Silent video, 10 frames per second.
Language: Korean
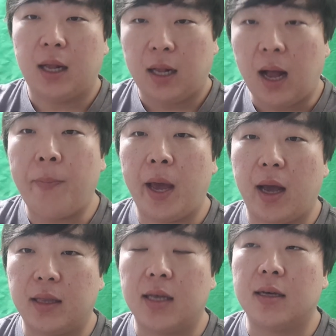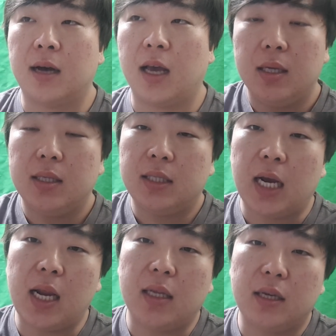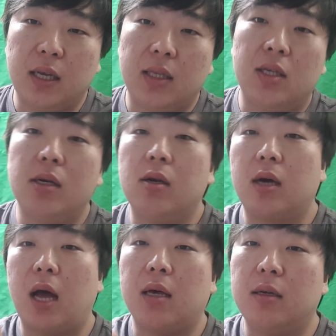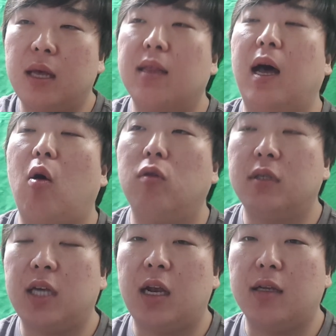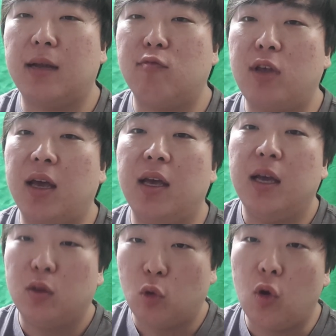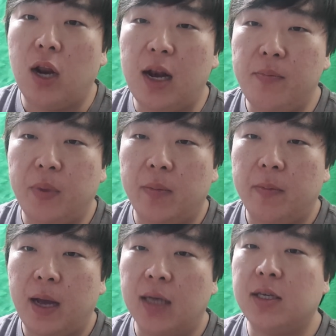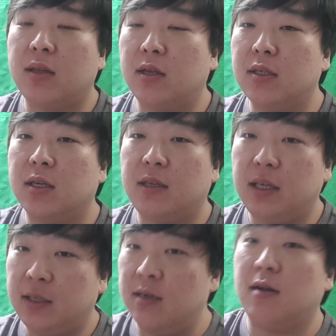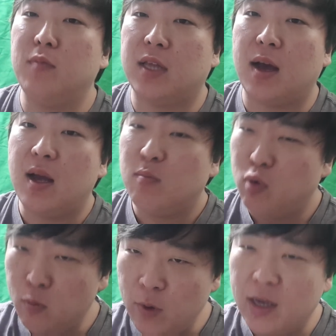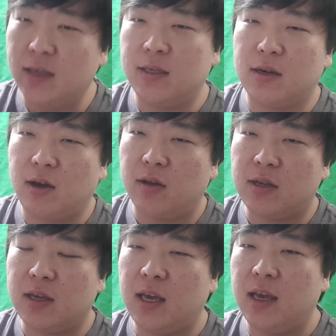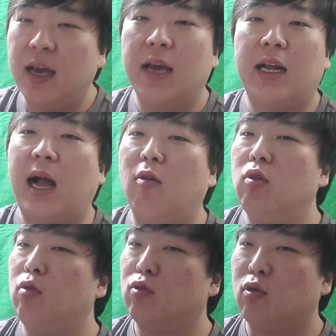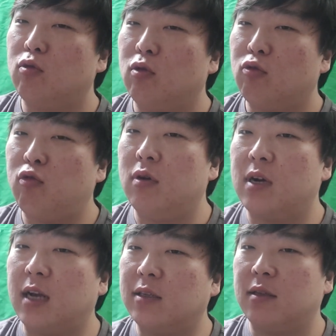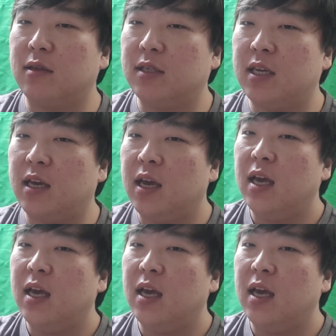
카페가 있다던가 차량들이 들어가거나 나오는 차량 때문에 놀랄법 하셨던 적 있을 겁니다. 분명히 있을 거예요. 특히 강원도 쪽으로 투어를 가셨던지